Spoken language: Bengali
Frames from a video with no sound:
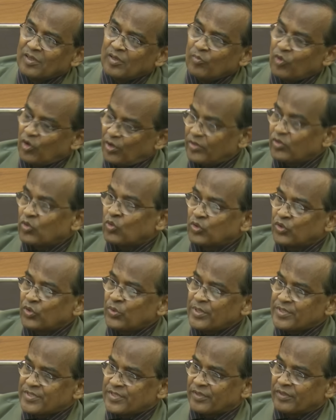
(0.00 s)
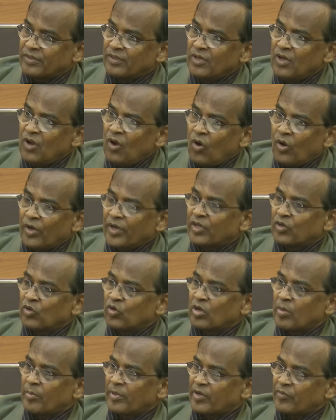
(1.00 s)
পরে তো ক্ষতি হয়েছে অনেক লোক
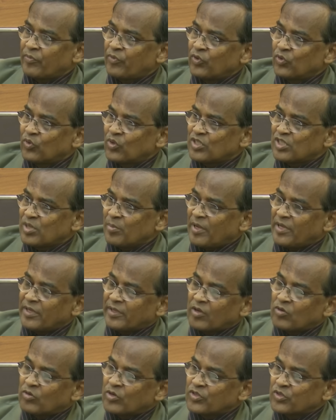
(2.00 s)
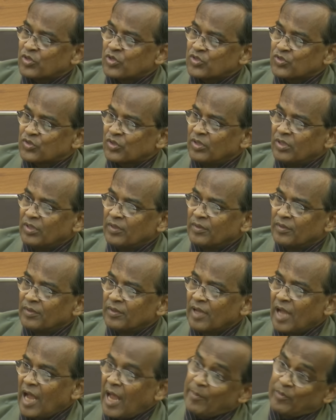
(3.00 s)
আমাকে ফোন করছে ভাই কংগ্রেচুলেশন
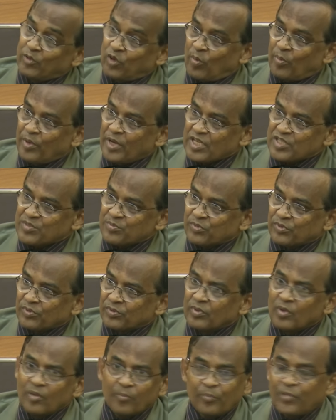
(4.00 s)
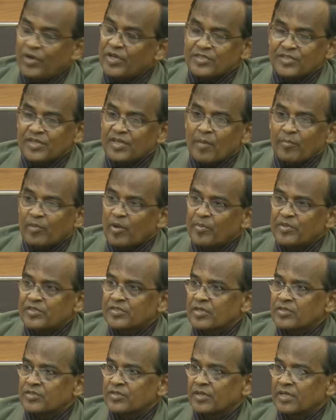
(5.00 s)
আমি কবে আসব প্রেসে আমরা
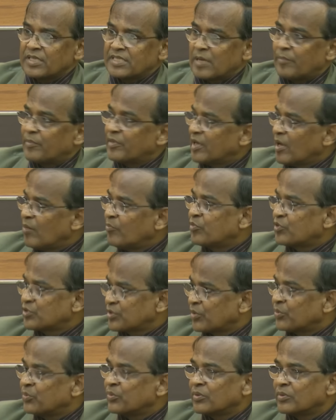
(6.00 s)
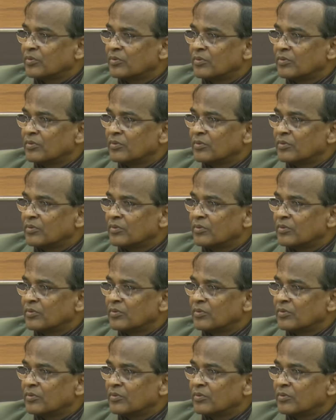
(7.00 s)
বিশ্বাসী না যে আমার নাম প্রচার হোক